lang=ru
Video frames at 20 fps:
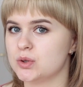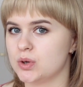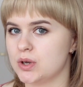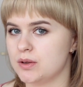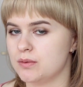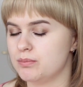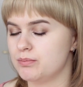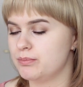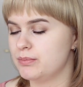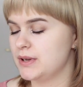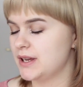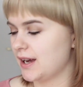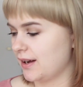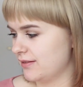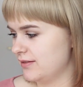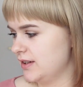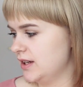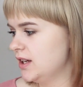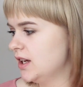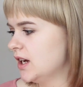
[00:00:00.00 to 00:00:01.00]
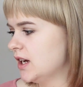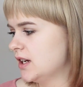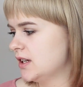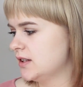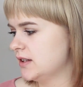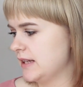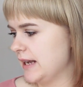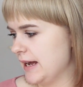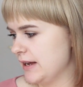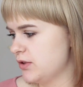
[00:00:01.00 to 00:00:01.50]
но ну и первый
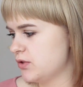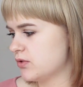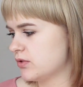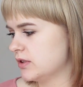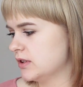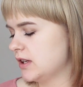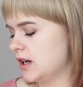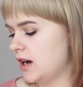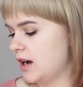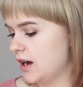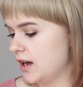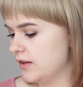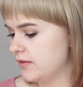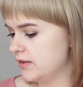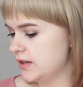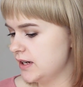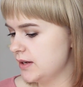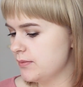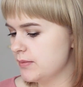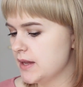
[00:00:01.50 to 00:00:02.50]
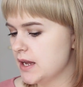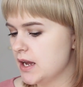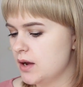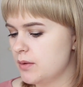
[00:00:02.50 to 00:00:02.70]
Natural Ivory,